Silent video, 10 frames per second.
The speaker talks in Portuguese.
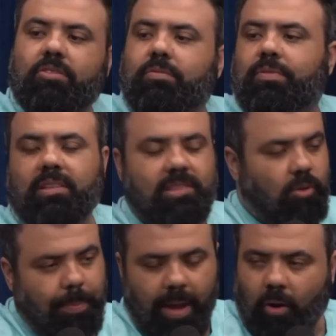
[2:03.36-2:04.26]
fazer
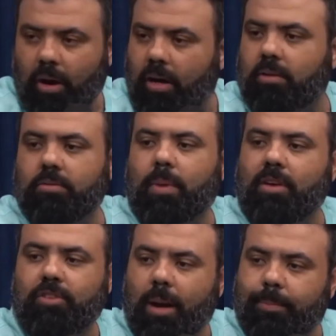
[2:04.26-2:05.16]
o BO o
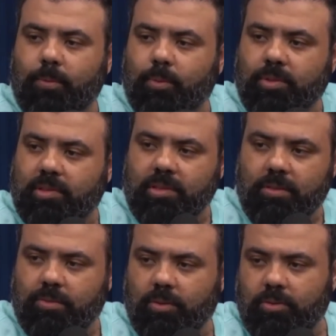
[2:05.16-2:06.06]
mais rápido possível